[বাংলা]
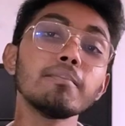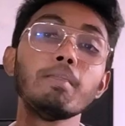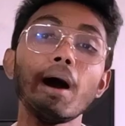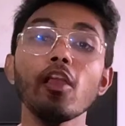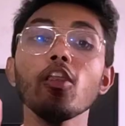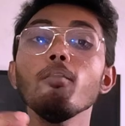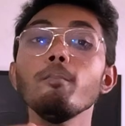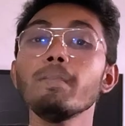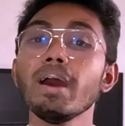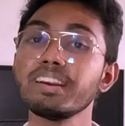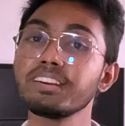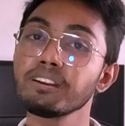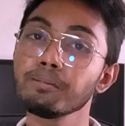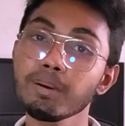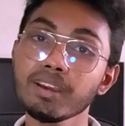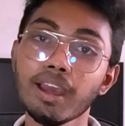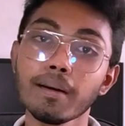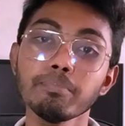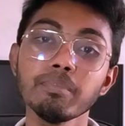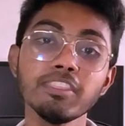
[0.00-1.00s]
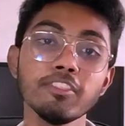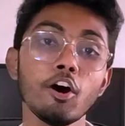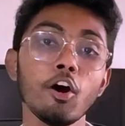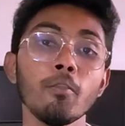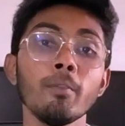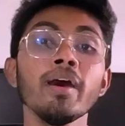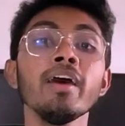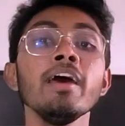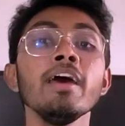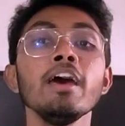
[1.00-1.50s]
একটি ভালো ব্যাটারি ব্যাকআপ দিতে
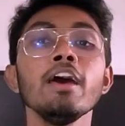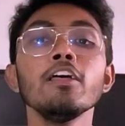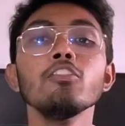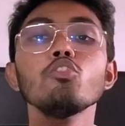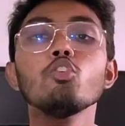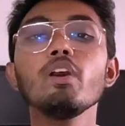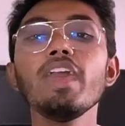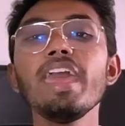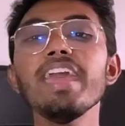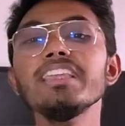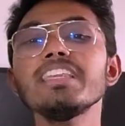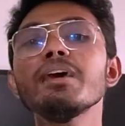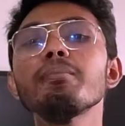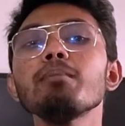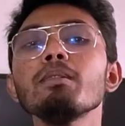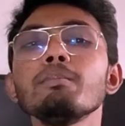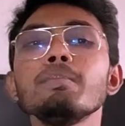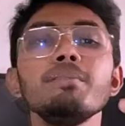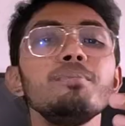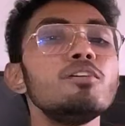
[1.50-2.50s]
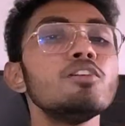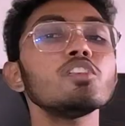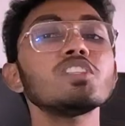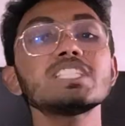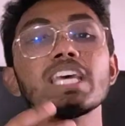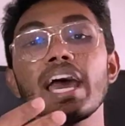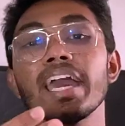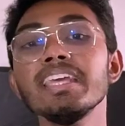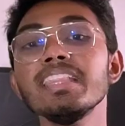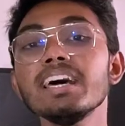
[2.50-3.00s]
হবে তো এই টাইপের বিভিন্ন
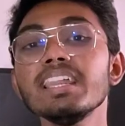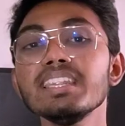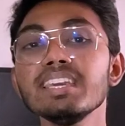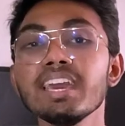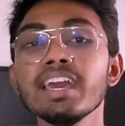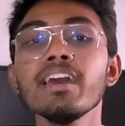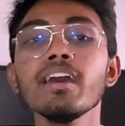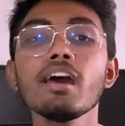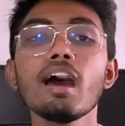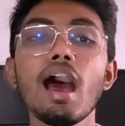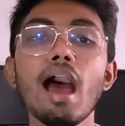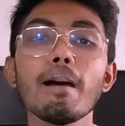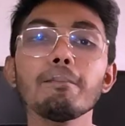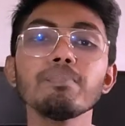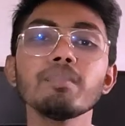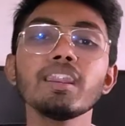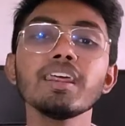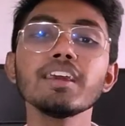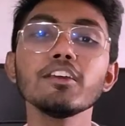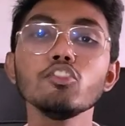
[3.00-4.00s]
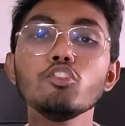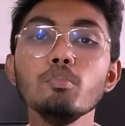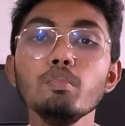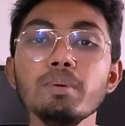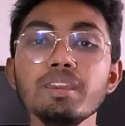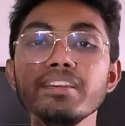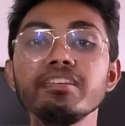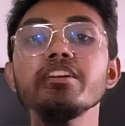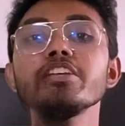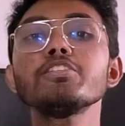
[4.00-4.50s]
চাহিদা নিয়ে আপনারা কিন্তু
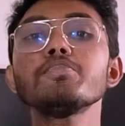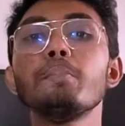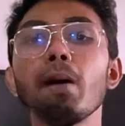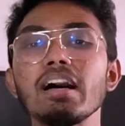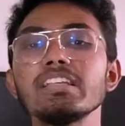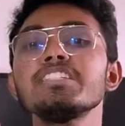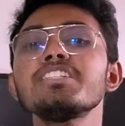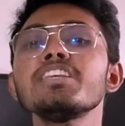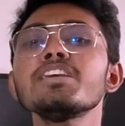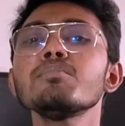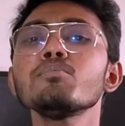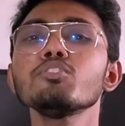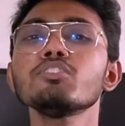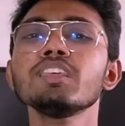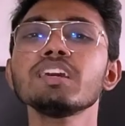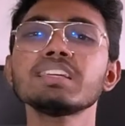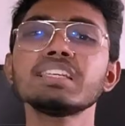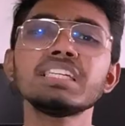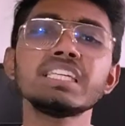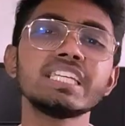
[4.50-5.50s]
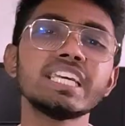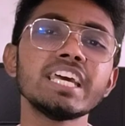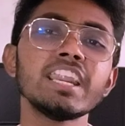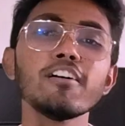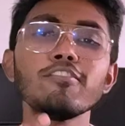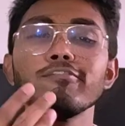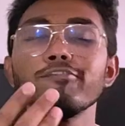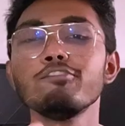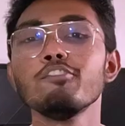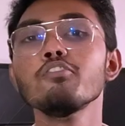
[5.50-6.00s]
মিড রেঞ্জ বাজেটের মধ্যে একটি সেরা
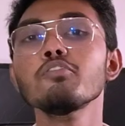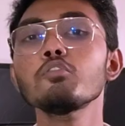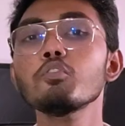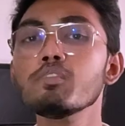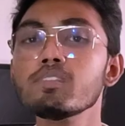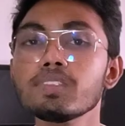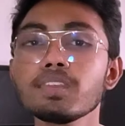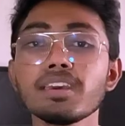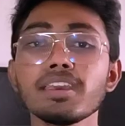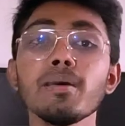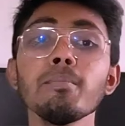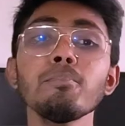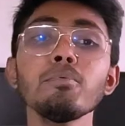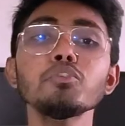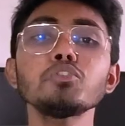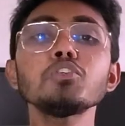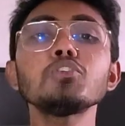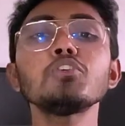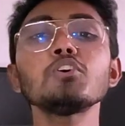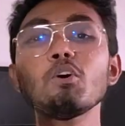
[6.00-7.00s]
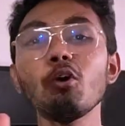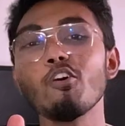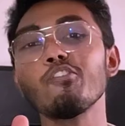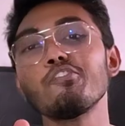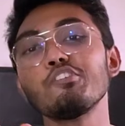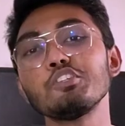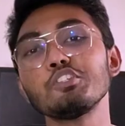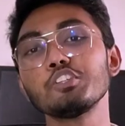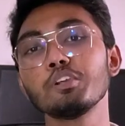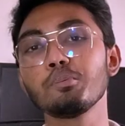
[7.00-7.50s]
ফোন খুঁজতে গিয়ে প্রচণ্ড
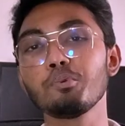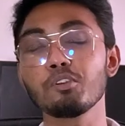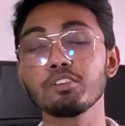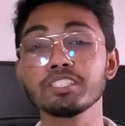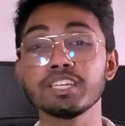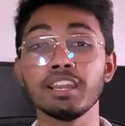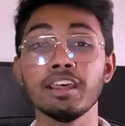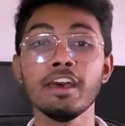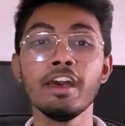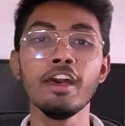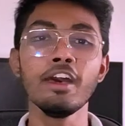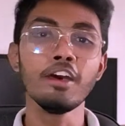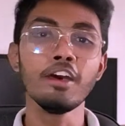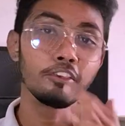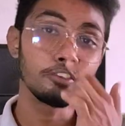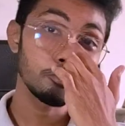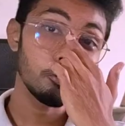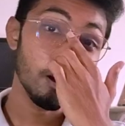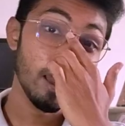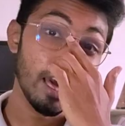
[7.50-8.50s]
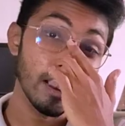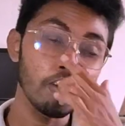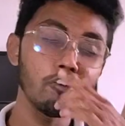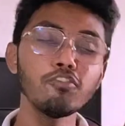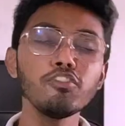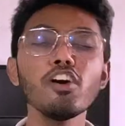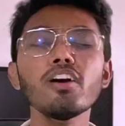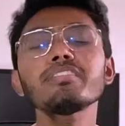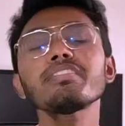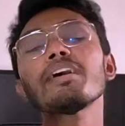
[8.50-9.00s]
কনফিউশনে পড়ে যান সো হ্যালো
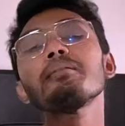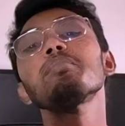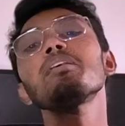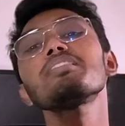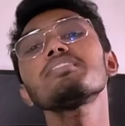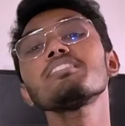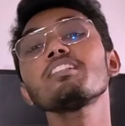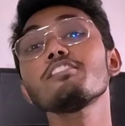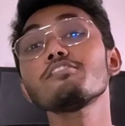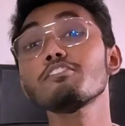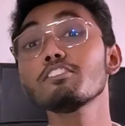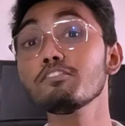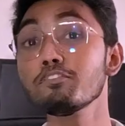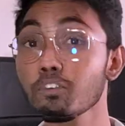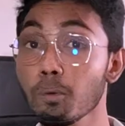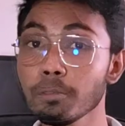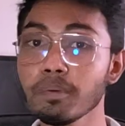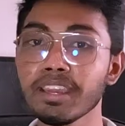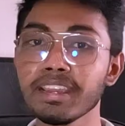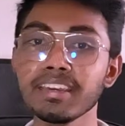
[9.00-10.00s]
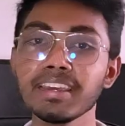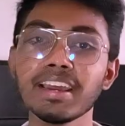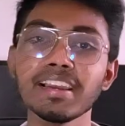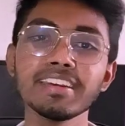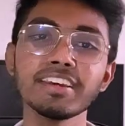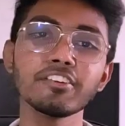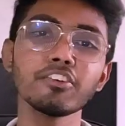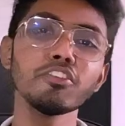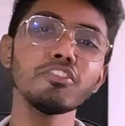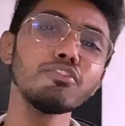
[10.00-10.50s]
ভিউয়ার্স টাইম ইয়াসিন ফ্রম টেকনিক্যাল
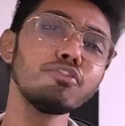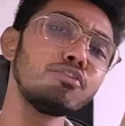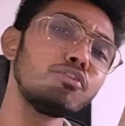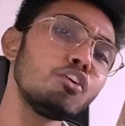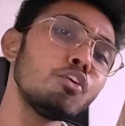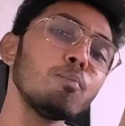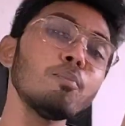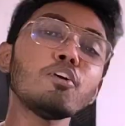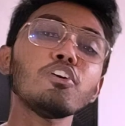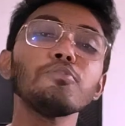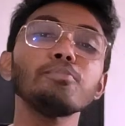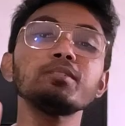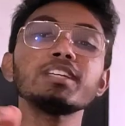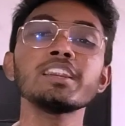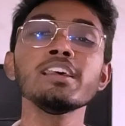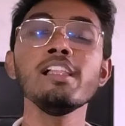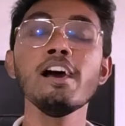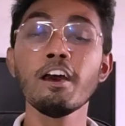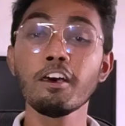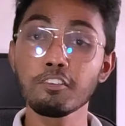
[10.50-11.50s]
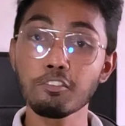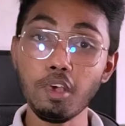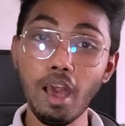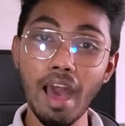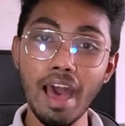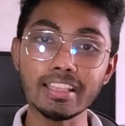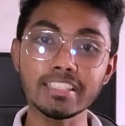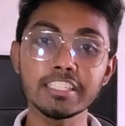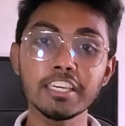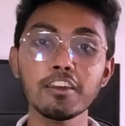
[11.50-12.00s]
টেক টোয়েন্টি ফোর ইউটিউব চ্যানেল সো
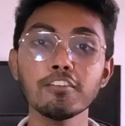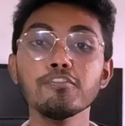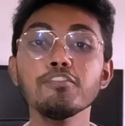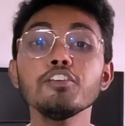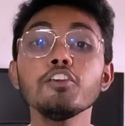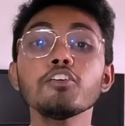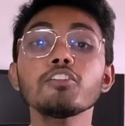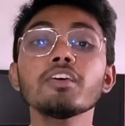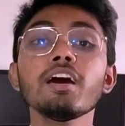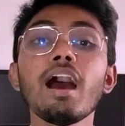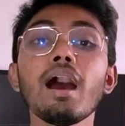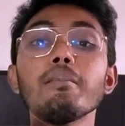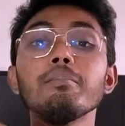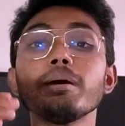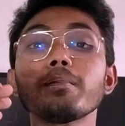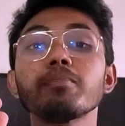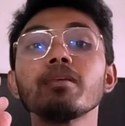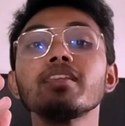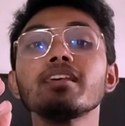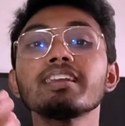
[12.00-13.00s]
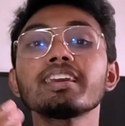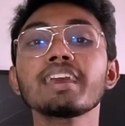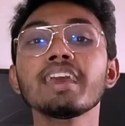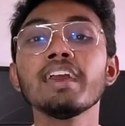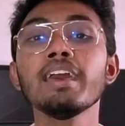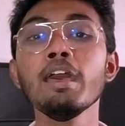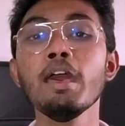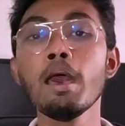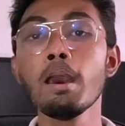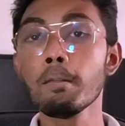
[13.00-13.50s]
আজকের ভিডিওতে আমি আপনাদেরকে
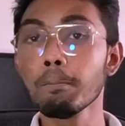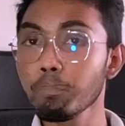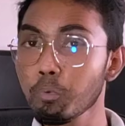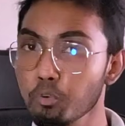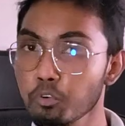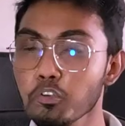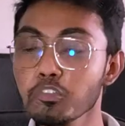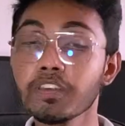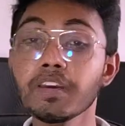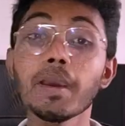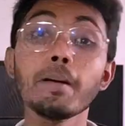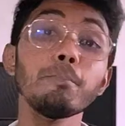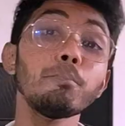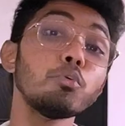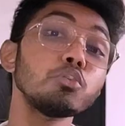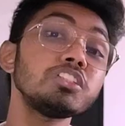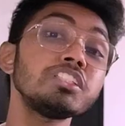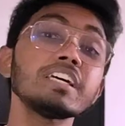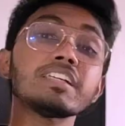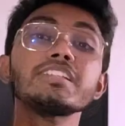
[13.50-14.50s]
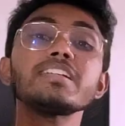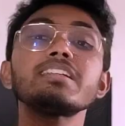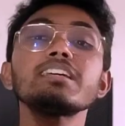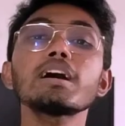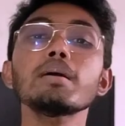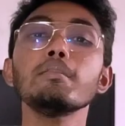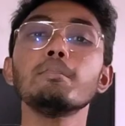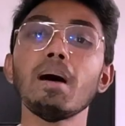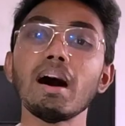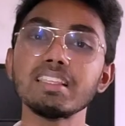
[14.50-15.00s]
পনেরো থেকে পঁচিশ হাজার
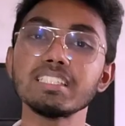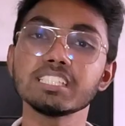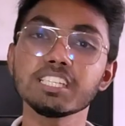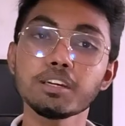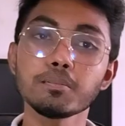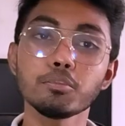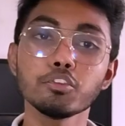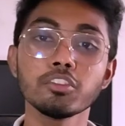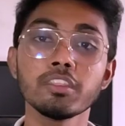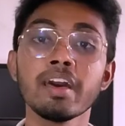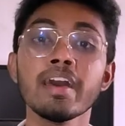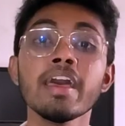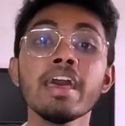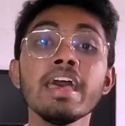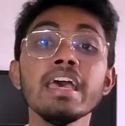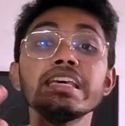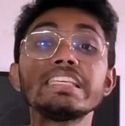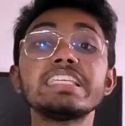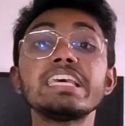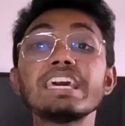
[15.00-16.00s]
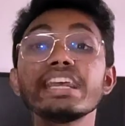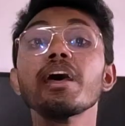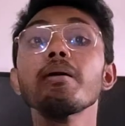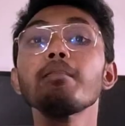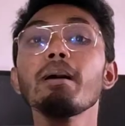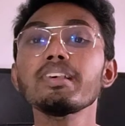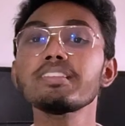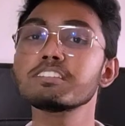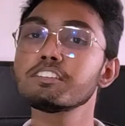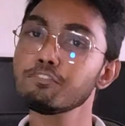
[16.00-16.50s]
টাকা বাজেটের মধ্যে সেরা
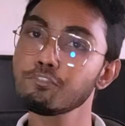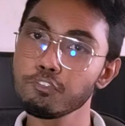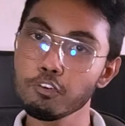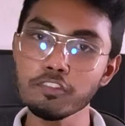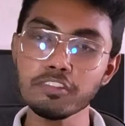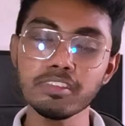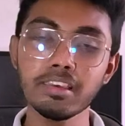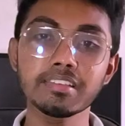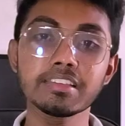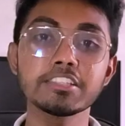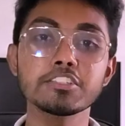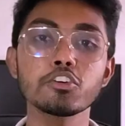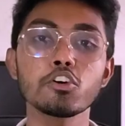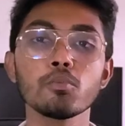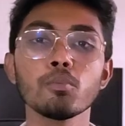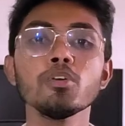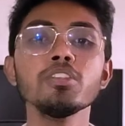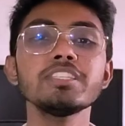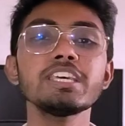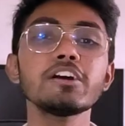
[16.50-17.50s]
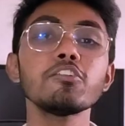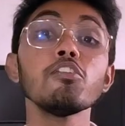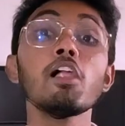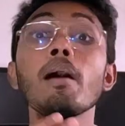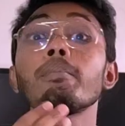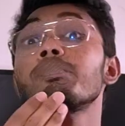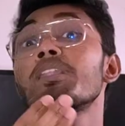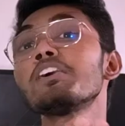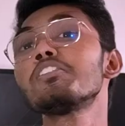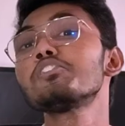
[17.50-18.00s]
পাঁচটি ফোন সাজেস্ট করবো যেগুলো
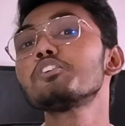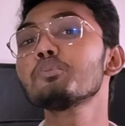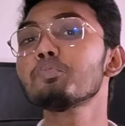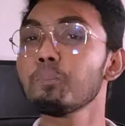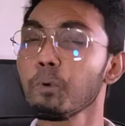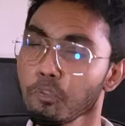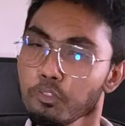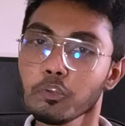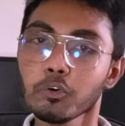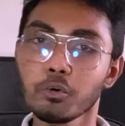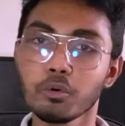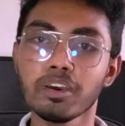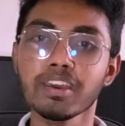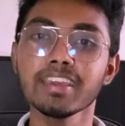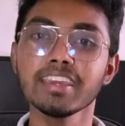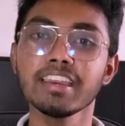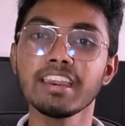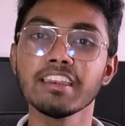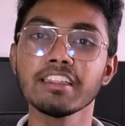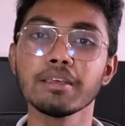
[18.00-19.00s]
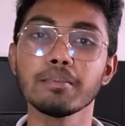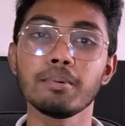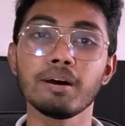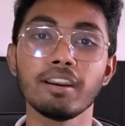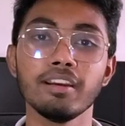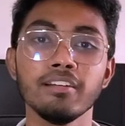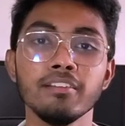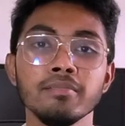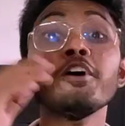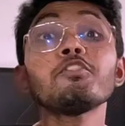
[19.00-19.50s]
আপনারা চোখ বন্ধ করে কিনে নিতে পারেন